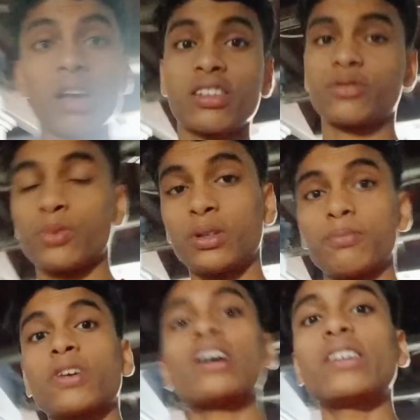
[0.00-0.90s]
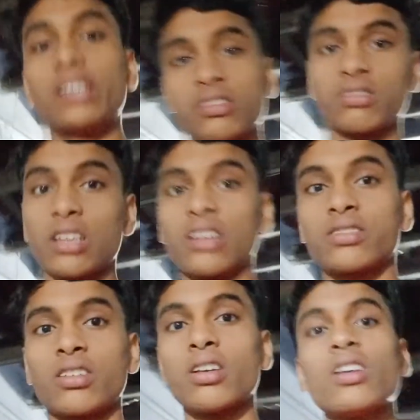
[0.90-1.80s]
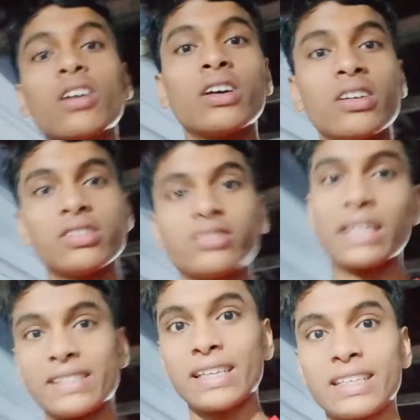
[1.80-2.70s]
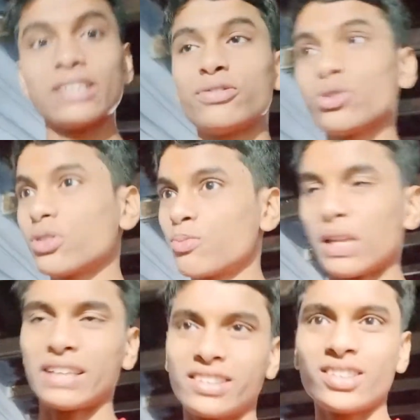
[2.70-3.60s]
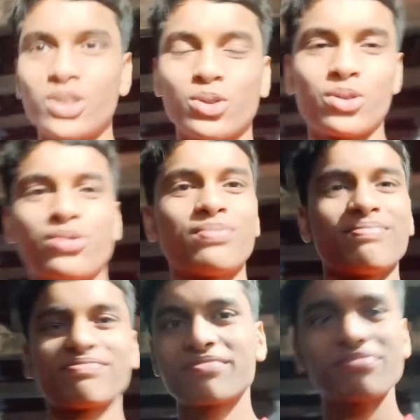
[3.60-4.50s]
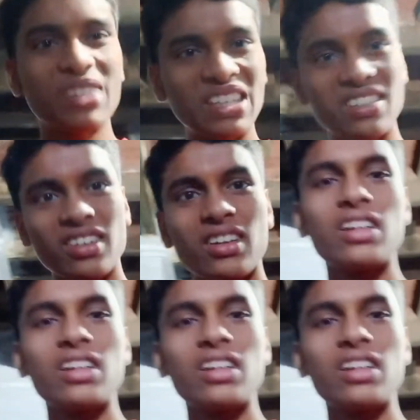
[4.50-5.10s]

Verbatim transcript: हाई स्पीड पे गाड़ियाँ चलाते हैं जैसे कि वो स्प्लेंडर हो बट